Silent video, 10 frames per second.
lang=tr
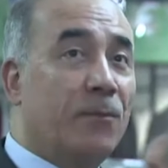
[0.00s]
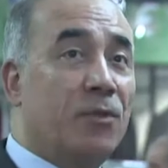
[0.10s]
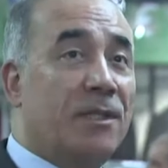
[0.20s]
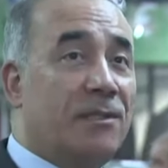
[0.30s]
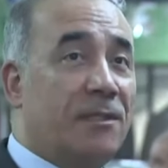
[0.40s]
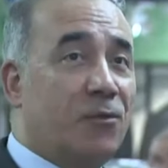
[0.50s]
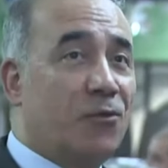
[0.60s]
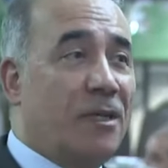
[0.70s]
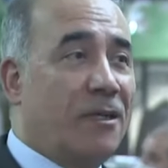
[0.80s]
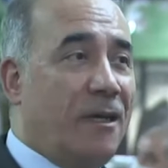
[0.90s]
Burası
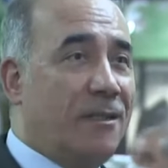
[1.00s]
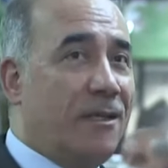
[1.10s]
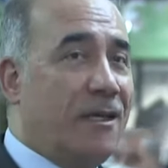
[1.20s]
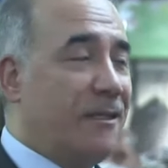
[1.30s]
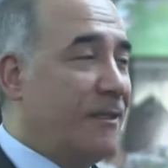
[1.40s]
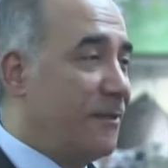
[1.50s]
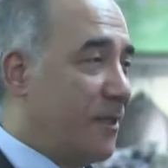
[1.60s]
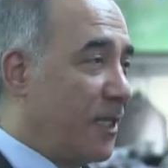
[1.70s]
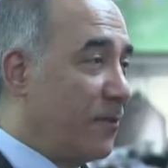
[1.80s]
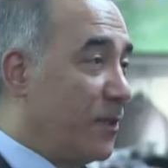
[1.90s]
Sultan Gazi Aile
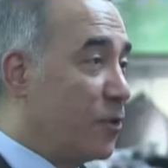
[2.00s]
Destek Evi.